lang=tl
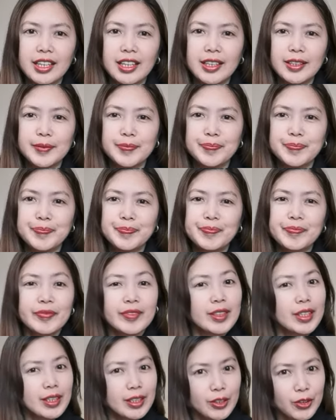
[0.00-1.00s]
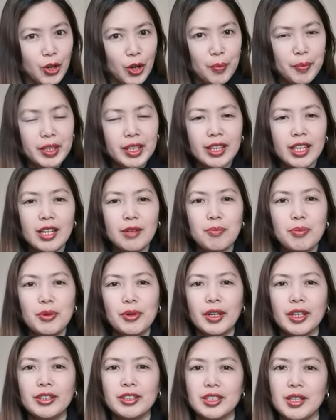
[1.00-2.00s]
um, comment lang
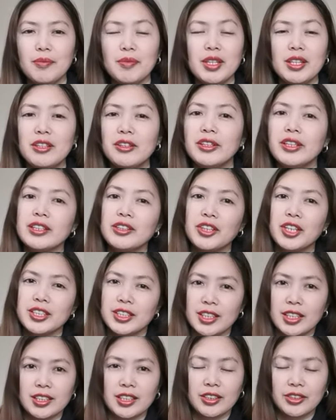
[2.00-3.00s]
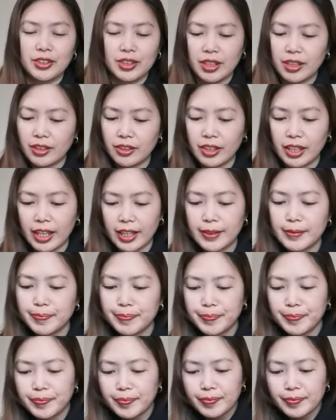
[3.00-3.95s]
po kayo sa video na to at sasagutin ko yan.